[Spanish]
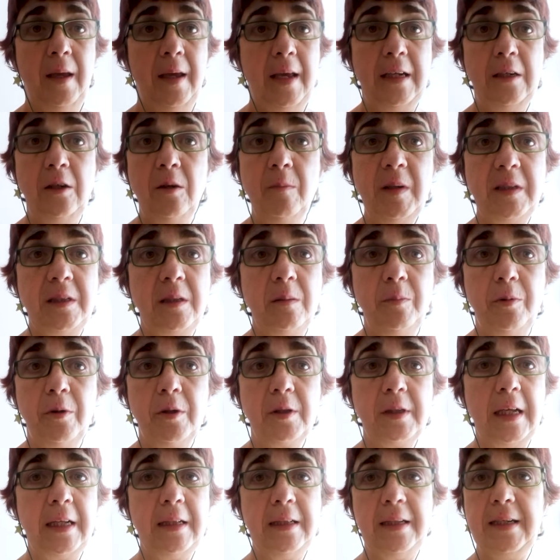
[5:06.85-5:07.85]
que es lo más
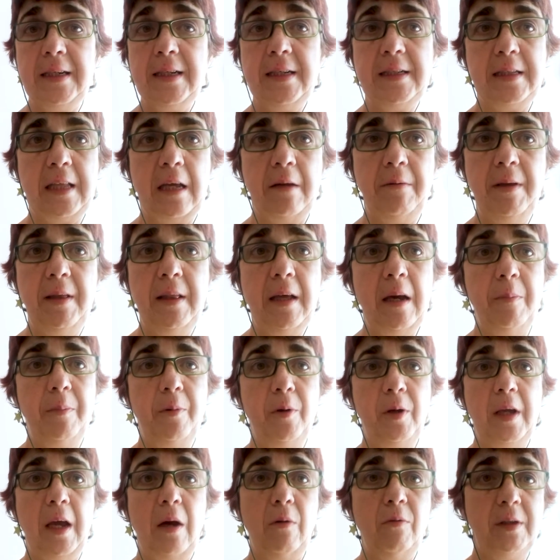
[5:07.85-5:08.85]
importante en esta vida,
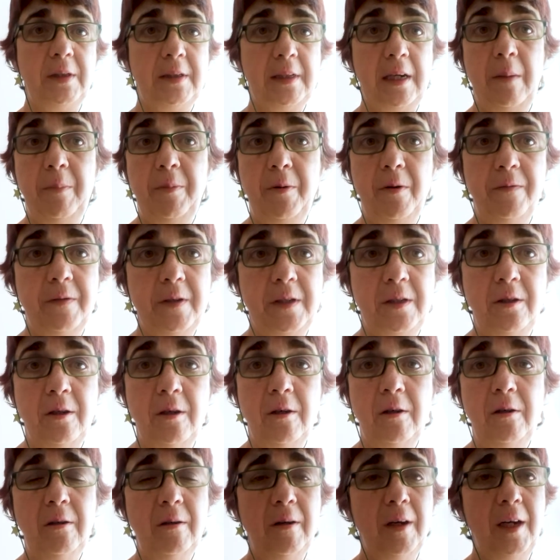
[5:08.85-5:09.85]
porque a vuestra
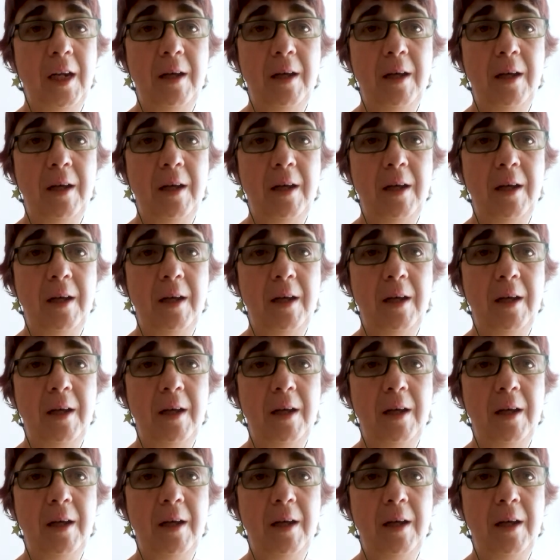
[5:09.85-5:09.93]
profesión